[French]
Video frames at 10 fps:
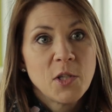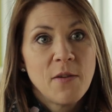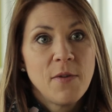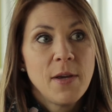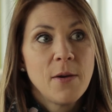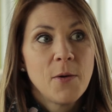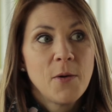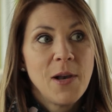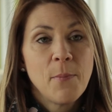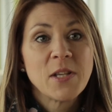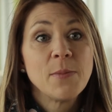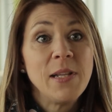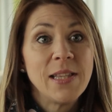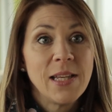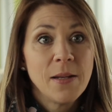j'avais la
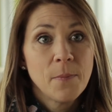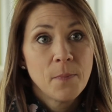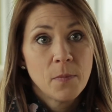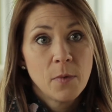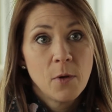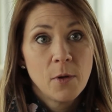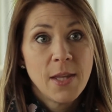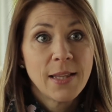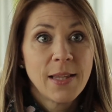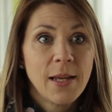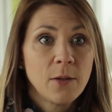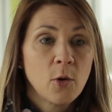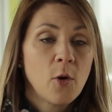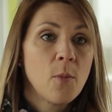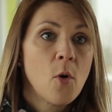possibilité
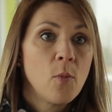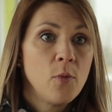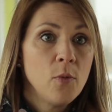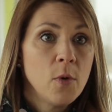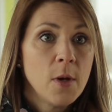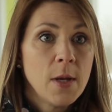d'atteindre mon but.